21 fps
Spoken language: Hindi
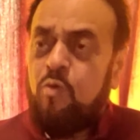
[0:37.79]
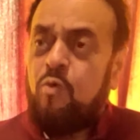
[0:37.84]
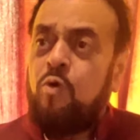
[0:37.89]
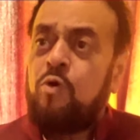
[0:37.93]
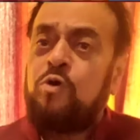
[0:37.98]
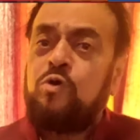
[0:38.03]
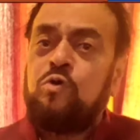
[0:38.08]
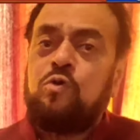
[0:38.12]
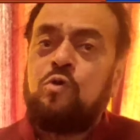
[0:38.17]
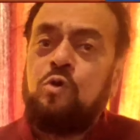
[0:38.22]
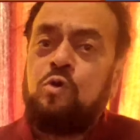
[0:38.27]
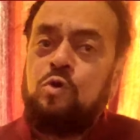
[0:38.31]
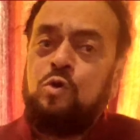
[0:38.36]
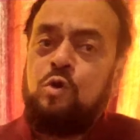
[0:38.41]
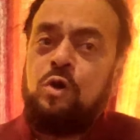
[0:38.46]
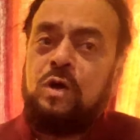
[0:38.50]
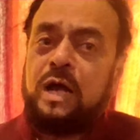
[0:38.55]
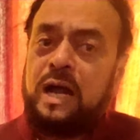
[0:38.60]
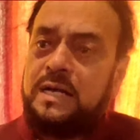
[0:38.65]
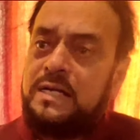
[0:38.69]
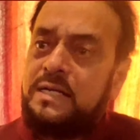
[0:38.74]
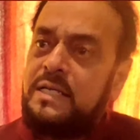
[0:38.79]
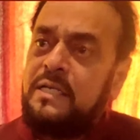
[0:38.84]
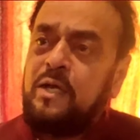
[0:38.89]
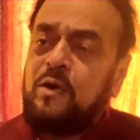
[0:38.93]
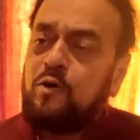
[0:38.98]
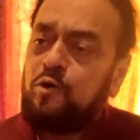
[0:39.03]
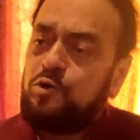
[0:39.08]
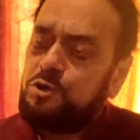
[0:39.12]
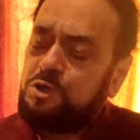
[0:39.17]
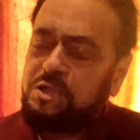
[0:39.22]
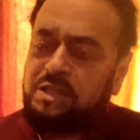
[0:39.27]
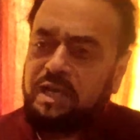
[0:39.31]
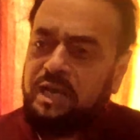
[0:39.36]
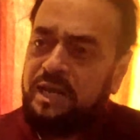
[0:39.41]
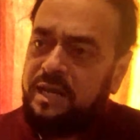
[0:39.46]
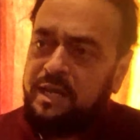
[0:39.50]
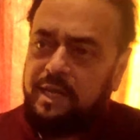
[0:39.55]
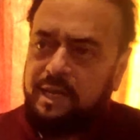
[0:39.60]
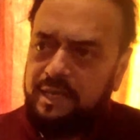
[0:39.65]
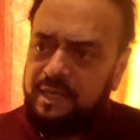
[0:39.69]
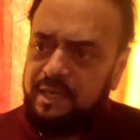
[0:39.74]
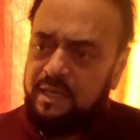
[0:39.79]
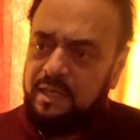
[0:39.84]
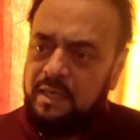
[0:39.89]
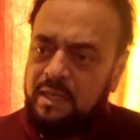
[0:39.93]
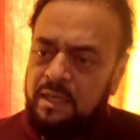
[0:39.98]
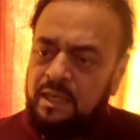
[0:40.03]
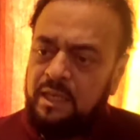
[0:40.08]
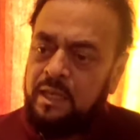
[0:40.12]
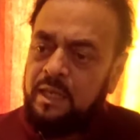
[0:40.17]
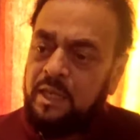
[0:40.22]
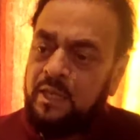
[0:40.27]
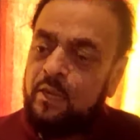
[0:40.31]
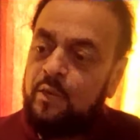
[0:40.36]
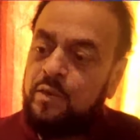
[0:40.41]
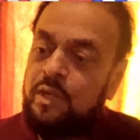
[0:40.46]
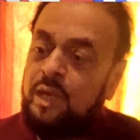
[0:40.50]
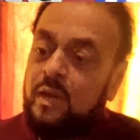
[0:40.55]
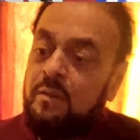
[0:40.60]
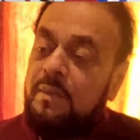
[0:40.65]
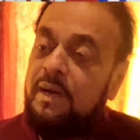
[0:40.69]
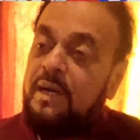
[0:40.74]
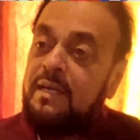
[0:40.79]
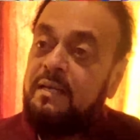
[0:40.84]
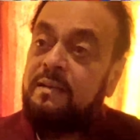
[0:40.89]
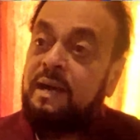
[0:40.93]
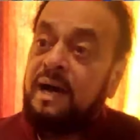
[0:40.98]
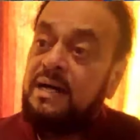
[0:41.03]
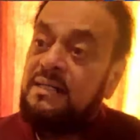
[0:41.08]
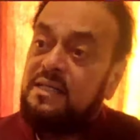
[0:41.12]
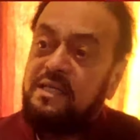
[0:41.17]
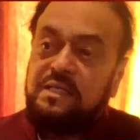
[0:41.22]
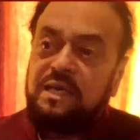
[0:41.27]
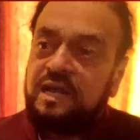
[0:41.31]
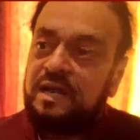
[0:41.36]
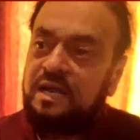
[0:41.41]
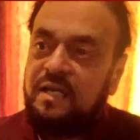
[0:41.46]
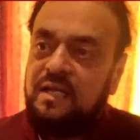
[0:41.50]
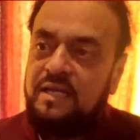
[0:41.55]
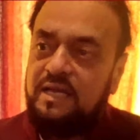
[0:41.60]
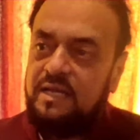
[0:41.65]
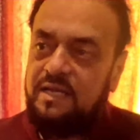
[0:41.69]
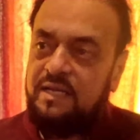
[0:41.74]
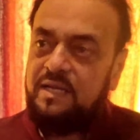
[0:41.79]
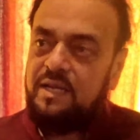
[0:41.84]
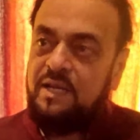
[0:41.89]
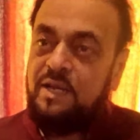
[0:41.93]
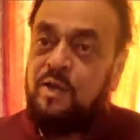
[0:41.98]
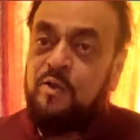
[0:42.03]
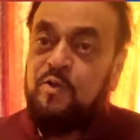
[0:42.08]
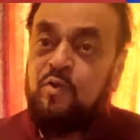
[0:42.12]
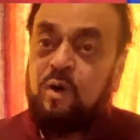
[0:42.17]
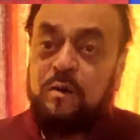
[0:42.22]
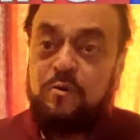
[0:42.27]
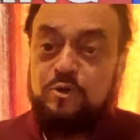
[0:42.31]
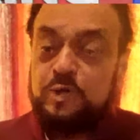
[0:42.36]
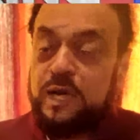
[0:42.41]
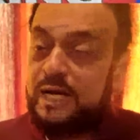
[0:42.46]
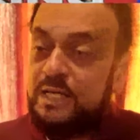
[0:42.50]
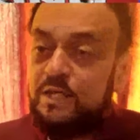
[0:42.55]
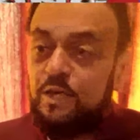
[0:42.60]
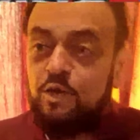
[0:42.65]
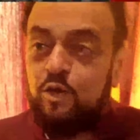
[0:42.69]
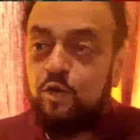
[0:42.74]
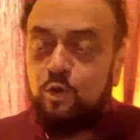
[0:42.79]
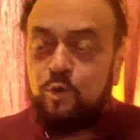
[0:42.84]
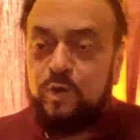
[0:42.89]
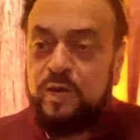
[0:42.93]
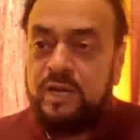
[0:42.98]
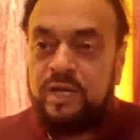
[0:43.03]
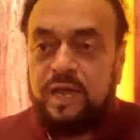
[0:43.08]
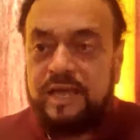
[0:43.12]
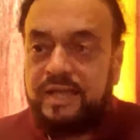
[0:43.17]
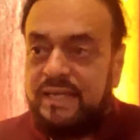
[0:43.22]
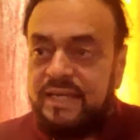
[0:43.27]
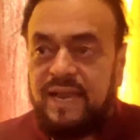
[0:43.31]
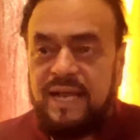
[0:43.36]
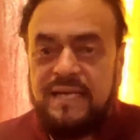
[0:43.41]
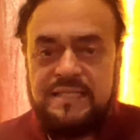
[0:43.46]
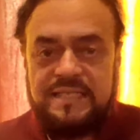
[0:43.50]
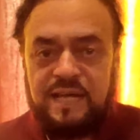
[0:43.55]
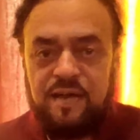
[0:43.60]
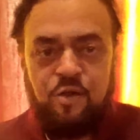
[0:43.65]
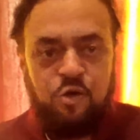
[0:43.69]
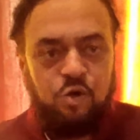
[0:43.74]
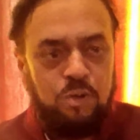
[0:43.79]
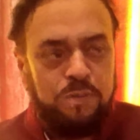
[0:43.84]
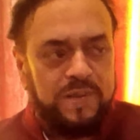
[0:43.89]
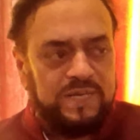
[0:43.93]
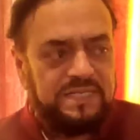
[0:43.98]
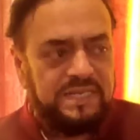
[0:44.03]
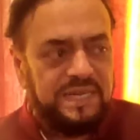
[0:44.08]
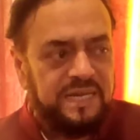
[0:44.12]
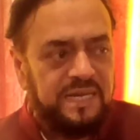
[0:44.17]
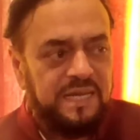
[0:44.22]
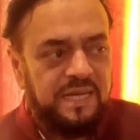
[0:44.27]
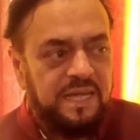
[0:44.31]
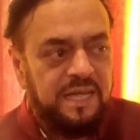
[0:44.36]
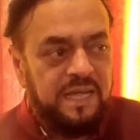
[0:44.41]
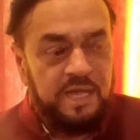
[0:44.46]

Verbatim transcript: वोट को लोग काटने की कोशिश करेंगे जी बिल्कुल क्योंकि हमारी आंधी चल रही है जी बिल्कुल तो उस आंधी को रोकने के लिए एक ही रास्ता लोगों के पास है